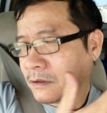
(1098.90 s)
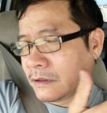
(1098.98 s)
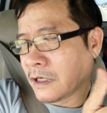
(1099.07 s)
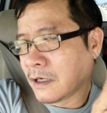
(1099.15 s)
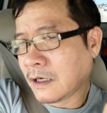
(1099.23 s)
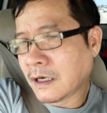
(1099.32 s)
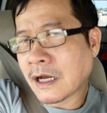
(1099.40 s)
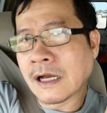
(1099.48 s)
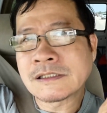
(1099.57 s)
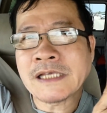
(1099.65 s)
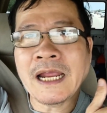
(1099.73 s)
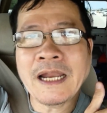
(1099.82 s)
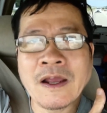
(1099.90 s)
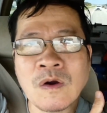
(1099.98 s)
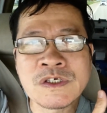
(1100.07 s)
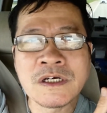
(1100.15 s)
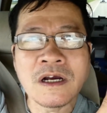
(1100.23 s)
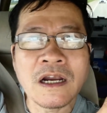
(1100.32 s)
Thường xe này hồi
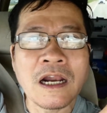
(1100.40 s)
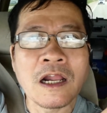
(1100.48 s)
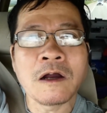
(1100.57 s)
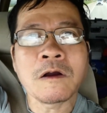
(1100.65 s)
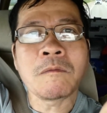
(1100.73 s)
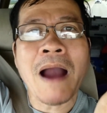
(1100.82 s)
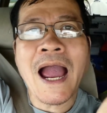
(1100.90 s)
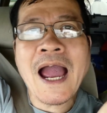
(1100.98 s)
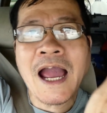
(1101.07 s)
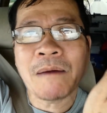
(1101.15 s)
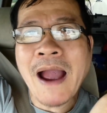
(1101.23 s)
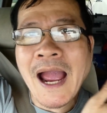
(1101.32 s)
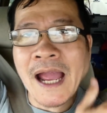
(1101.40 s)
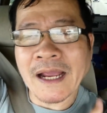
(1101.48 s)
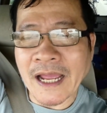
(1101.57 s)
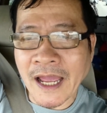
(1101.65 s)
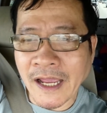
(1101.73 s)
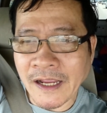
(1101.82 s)
trước đó là nó có ba hàng
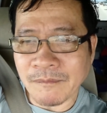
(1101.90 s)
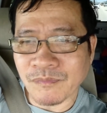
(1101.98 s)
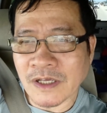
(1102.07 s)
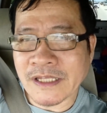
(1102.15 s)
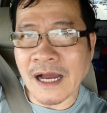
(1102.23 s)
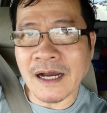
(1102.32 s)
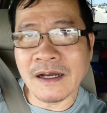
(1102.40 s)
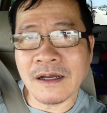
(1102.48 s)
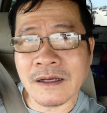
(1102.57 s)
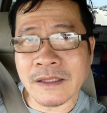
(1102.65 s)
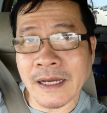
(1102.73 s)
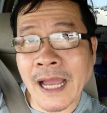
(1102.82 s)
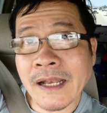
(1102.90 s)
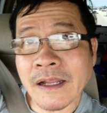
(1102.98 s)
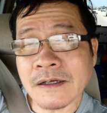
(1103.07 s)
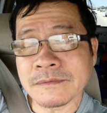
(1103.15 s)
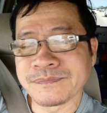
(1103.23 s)
ghế, nó chở khách á,